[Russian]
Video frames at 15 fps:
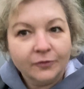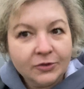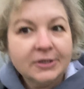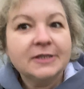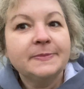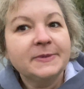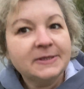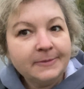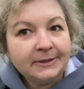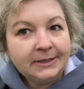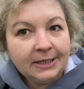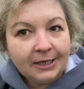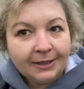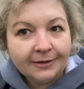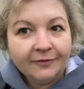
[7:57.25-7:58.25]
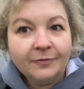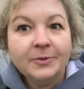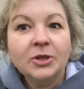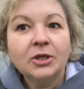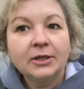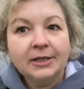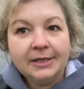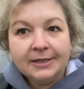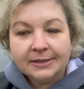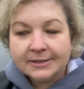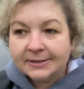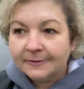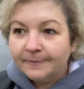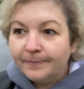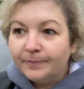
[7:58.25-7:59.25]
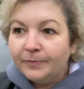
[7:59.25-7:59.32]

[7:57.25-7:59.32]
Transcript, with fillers: Вот сейчас посмотрела, впечатлилась.